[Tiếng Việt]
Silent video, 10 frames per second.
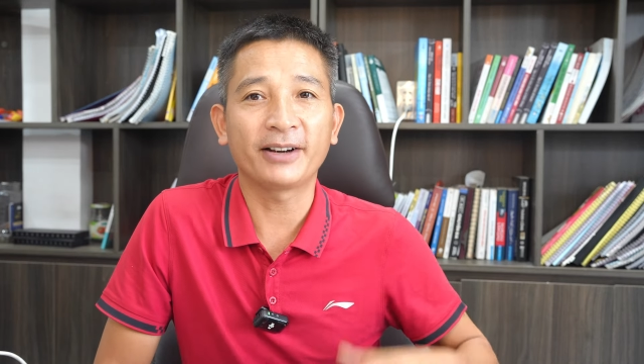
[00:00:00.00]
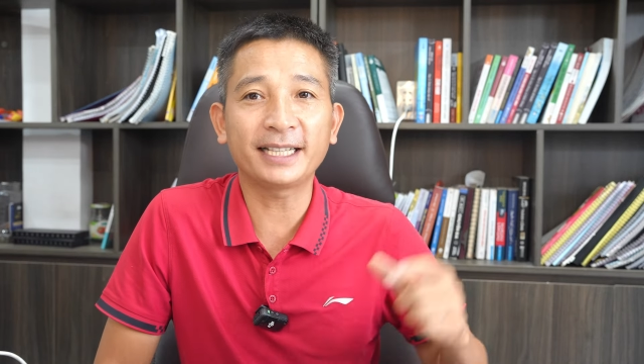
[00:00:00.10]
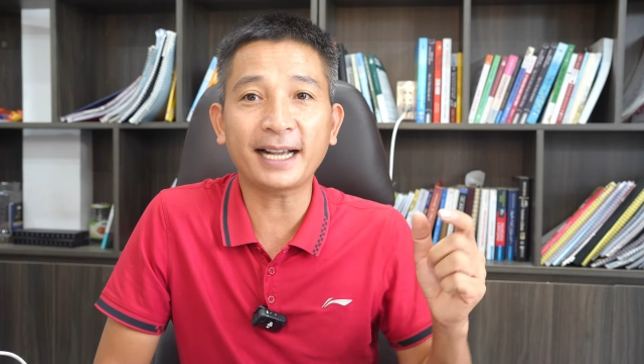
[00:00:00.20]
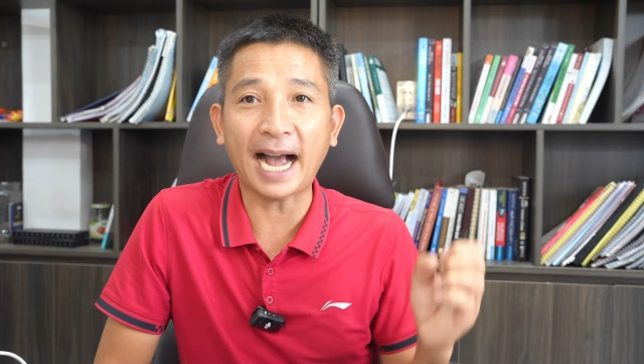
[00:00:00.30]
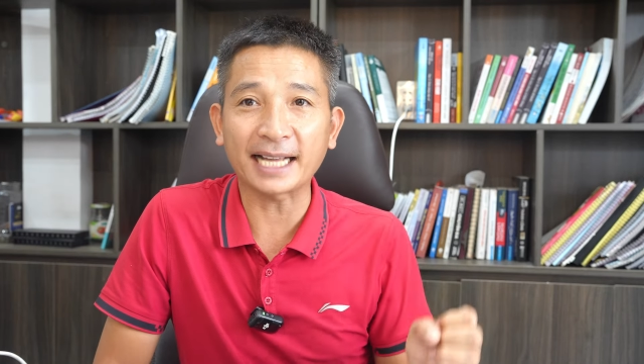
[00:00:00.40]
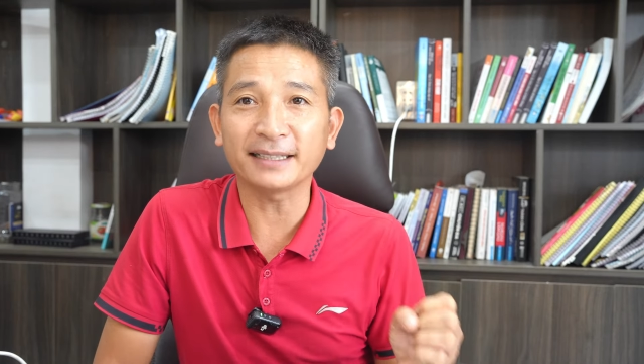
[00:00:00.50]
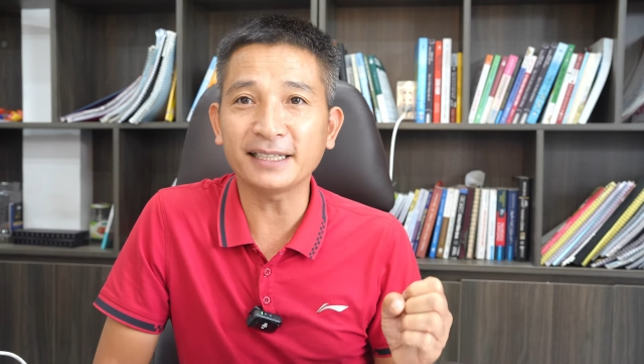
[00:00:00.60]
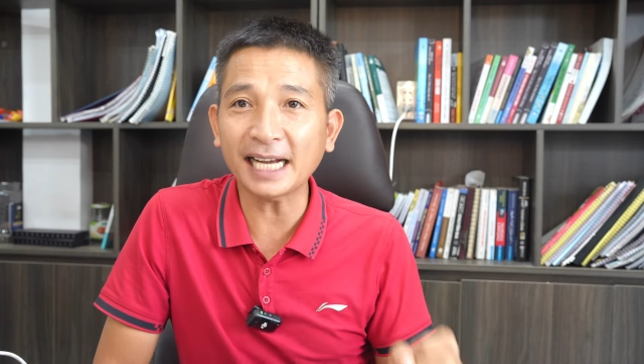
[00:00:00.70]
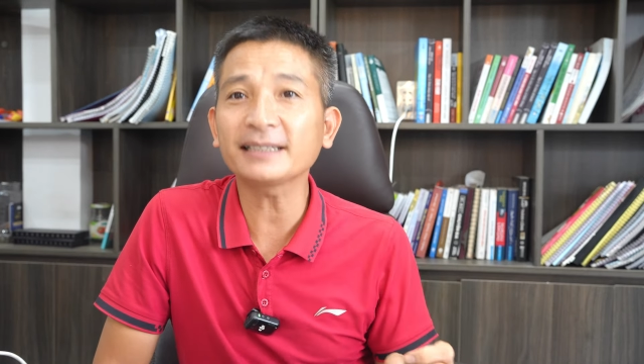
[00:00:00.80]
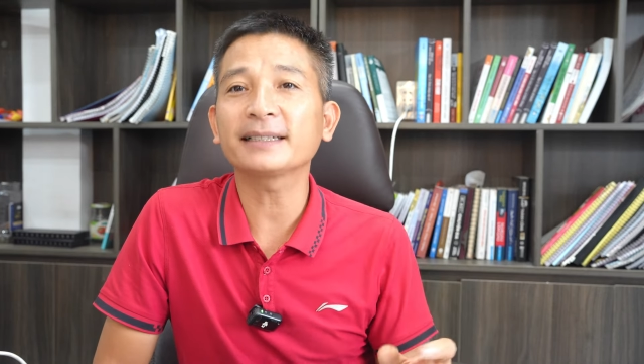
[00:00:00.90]
Vậy thì cái thứ
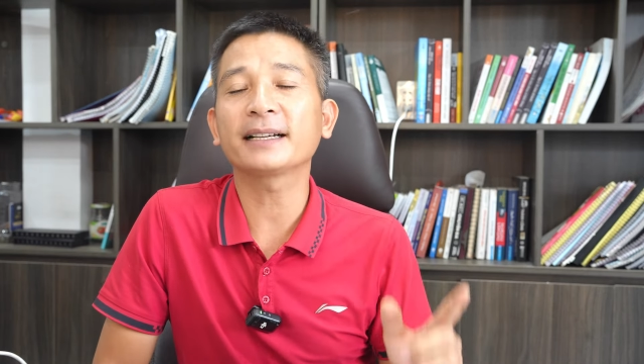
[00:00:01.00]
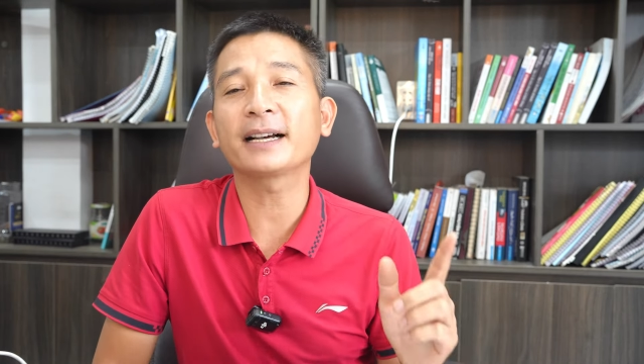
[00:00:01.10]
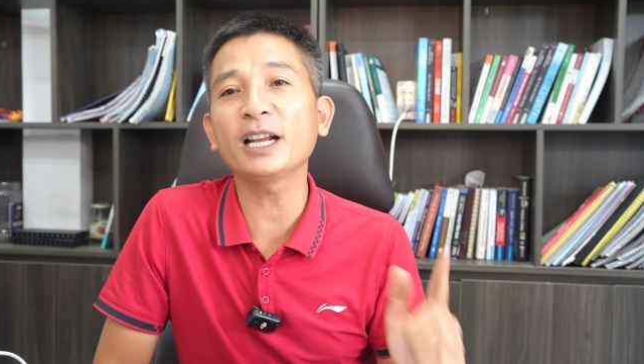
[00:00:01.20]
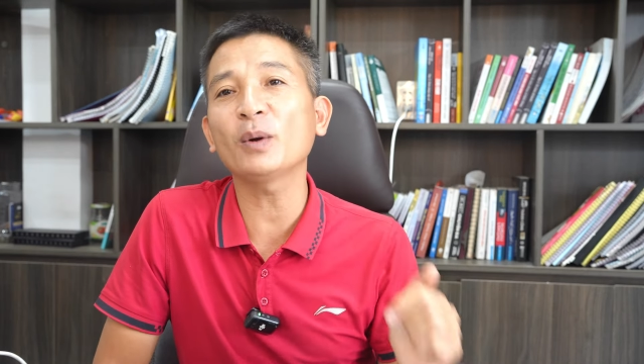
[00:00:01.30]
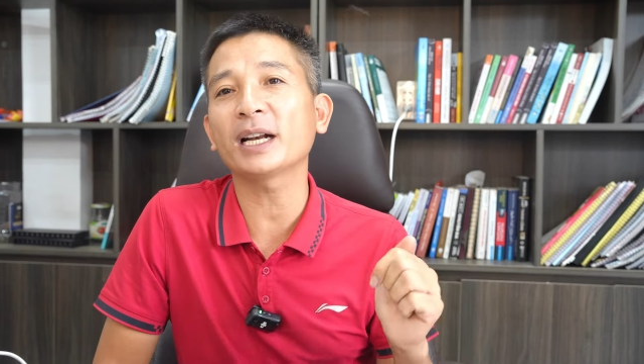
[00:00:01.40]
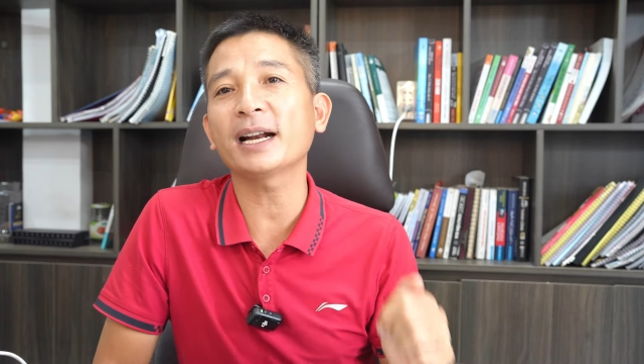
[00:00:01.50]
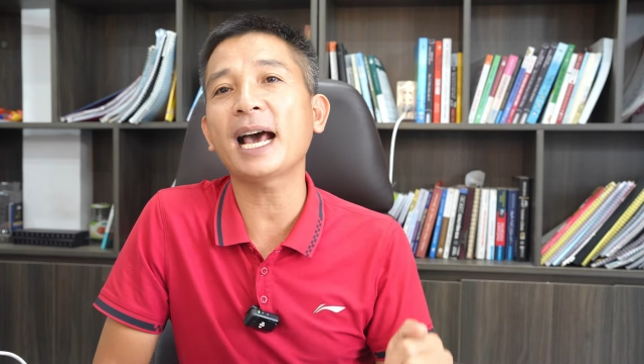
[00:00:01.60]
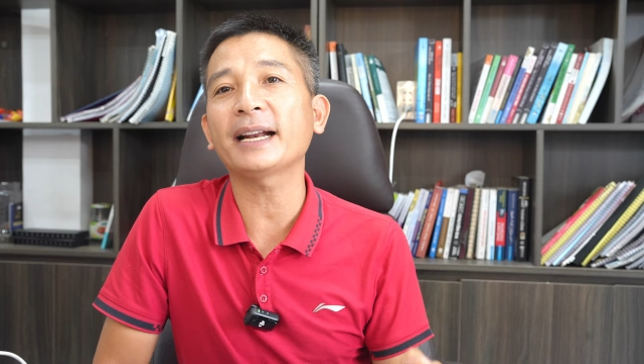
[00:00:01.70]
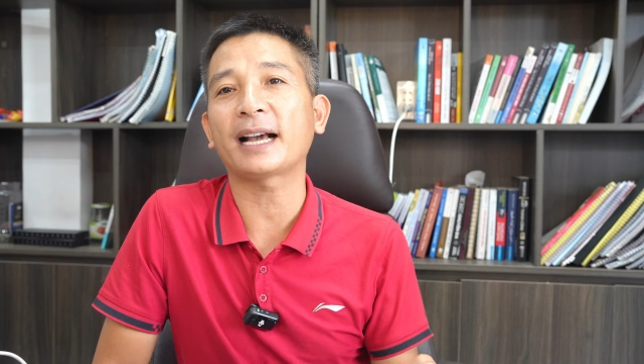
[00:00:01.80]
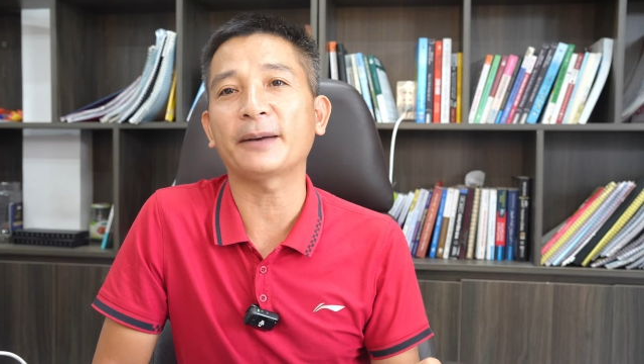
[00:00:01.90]
nhất khi luật đất
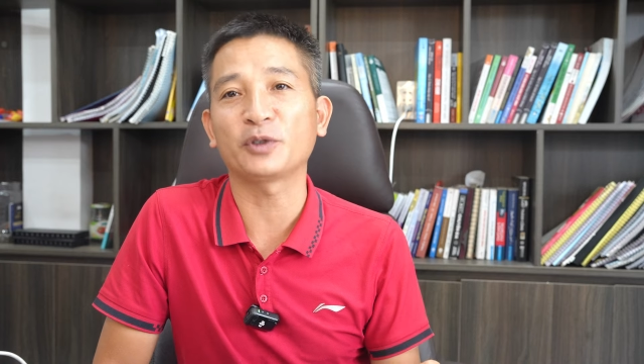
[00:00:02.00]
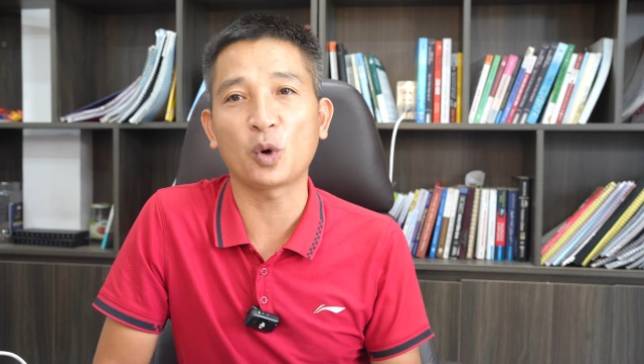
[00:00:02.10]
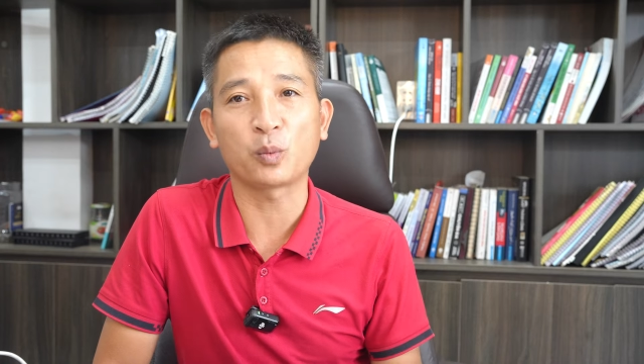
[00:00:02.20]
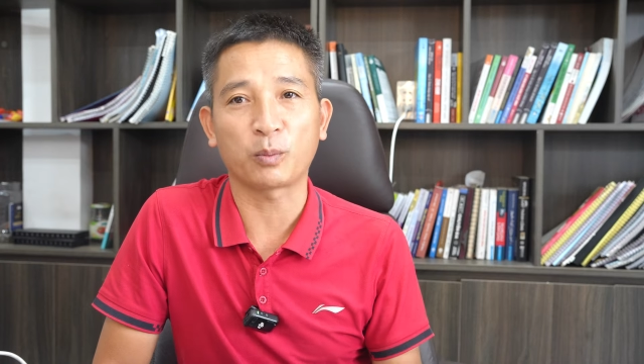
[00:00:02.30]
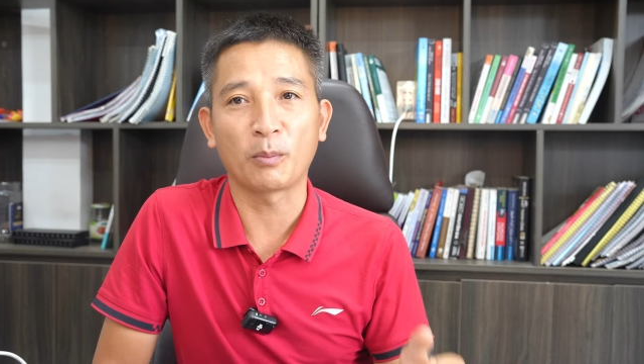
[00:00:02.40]
đai được áp dụng,